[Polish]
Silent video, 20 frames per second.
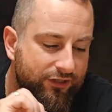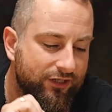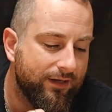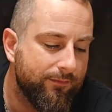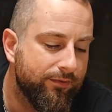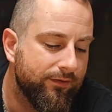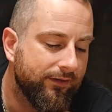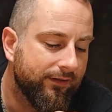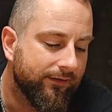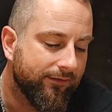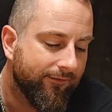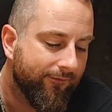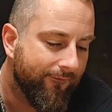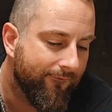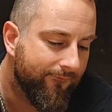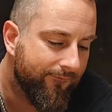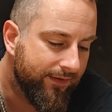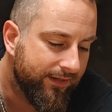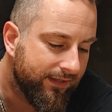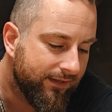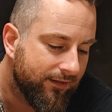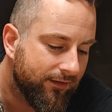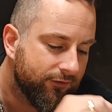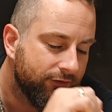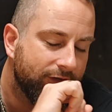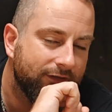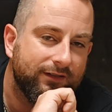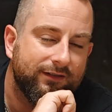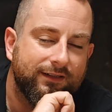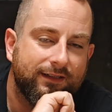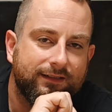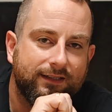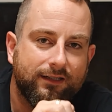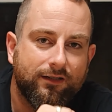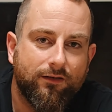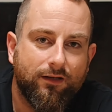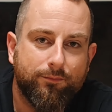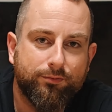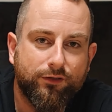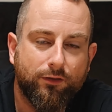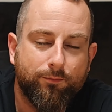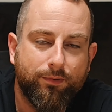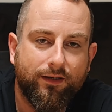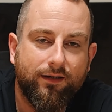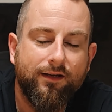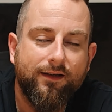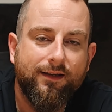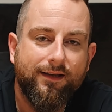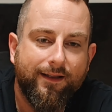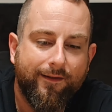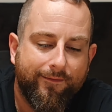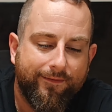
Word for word: żeby wygrać grę tego laptopa,